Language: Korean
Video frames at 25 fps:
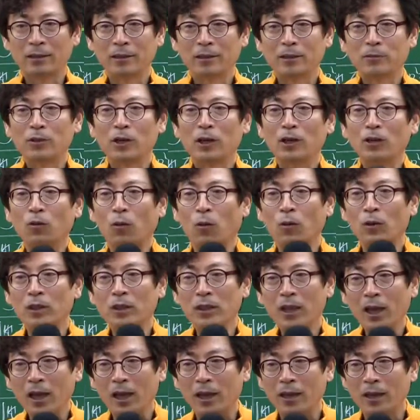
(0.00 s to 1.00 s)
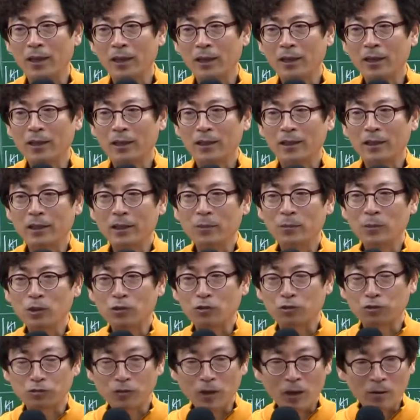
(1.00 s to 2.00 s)
그럼 여기 올 때 이미
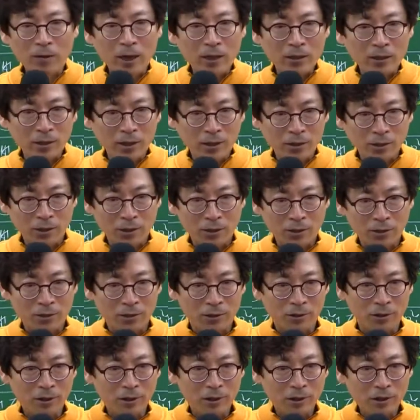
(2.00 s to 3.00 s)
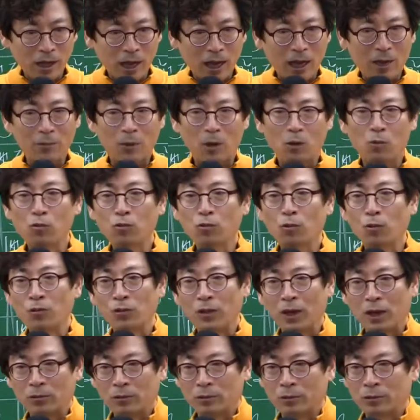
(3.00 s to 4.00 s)
중간 과정에서요 다 배우고
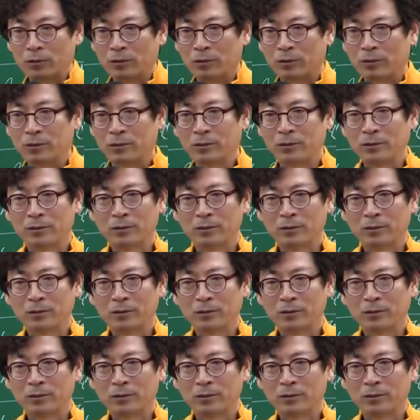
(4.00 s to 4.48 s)
온다고.